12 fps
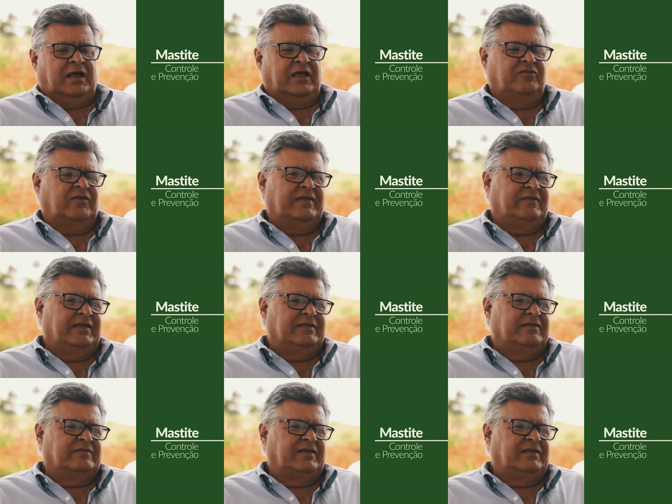As
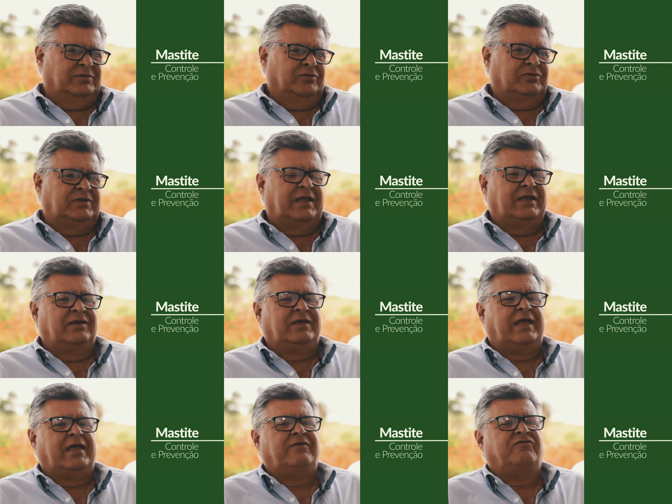fazendas que não tem
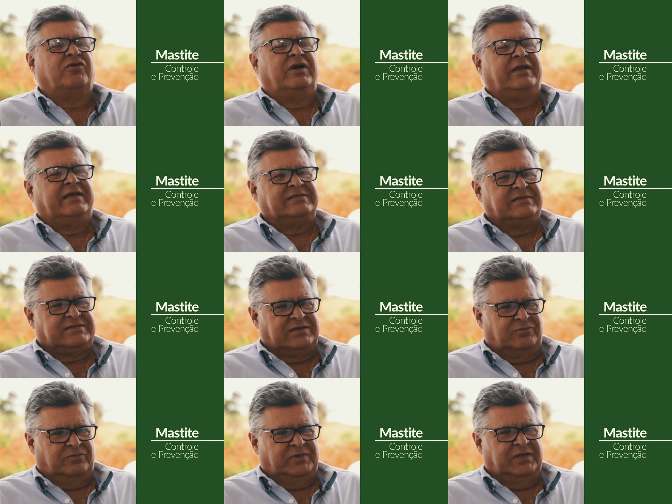quem forneça
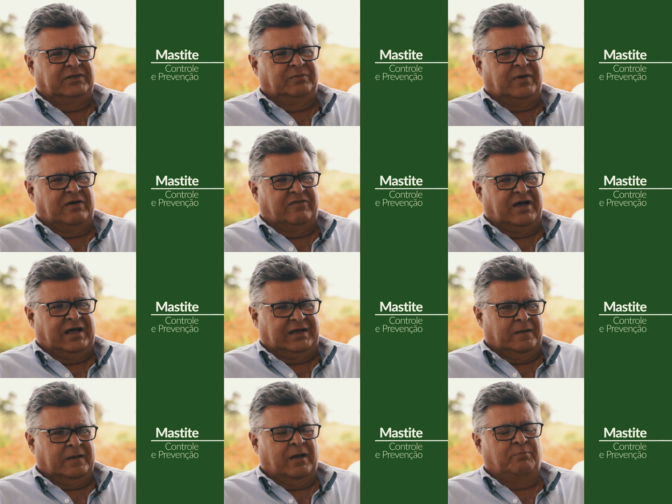essa comida para a vaca